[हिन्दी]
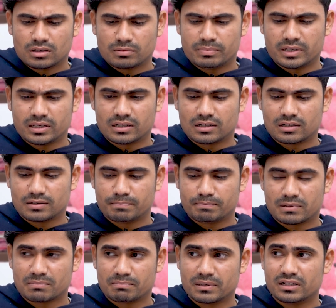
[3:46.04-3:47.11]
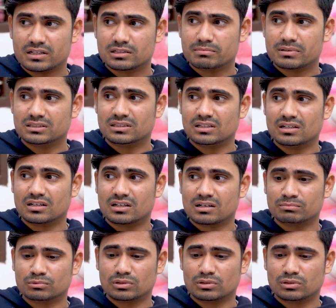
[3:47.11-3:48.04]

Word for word: अबे यार पापा ने इसमें अंजलि का नाम